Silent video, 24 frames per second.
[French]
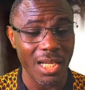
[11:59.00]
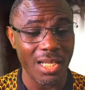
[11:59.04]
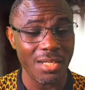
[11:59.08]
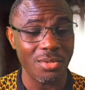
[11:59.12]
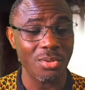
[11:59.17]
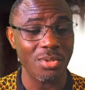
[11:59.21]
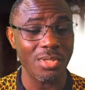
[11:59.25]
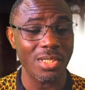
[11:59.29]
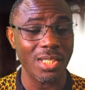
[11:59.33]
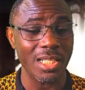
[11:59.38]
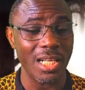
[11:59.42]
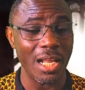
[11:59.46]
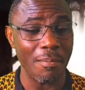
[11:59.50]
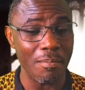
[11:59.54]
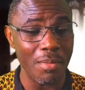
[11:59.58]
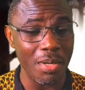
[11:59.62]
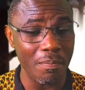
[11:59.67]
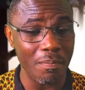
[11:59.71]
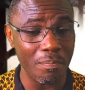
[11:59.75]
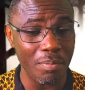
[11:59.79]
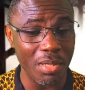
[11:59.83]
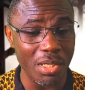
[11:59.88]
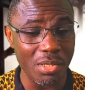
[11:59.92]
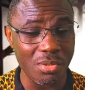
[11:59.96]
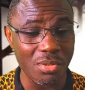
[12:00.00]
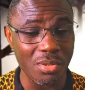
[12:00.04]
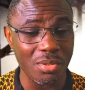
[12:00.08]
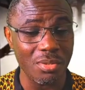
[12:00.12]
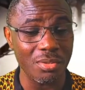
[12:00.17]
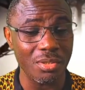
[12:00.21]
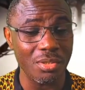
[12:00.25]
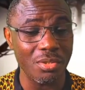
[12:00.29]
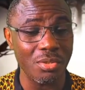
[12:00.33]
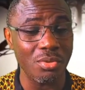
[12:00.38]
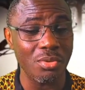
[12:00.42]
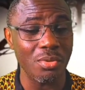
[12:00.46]
Est-ce que c'est la même
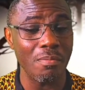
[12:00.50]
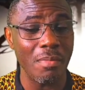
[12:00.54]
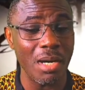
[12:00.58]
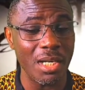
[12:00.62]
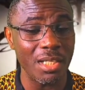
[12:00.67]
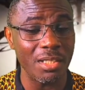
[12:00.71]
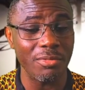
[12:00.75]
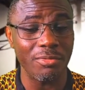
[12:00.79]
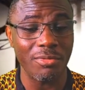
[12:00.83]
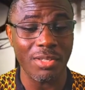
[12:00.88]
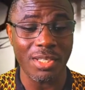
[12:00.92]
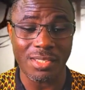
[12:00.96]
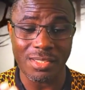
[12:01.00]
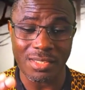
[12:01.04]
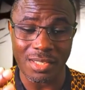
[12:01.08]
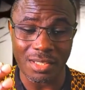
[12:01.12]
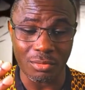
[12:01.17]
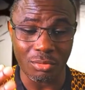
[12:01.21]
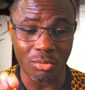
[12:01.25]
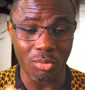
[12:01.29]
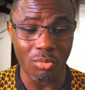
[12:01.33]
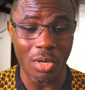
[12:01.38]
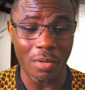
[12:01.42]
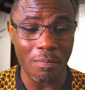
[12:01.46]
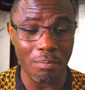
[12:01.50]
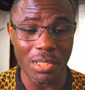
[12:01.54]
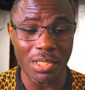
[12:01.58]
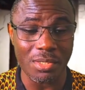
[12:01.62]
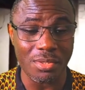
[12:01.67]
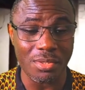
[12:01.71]
personne qui se manifeste en trois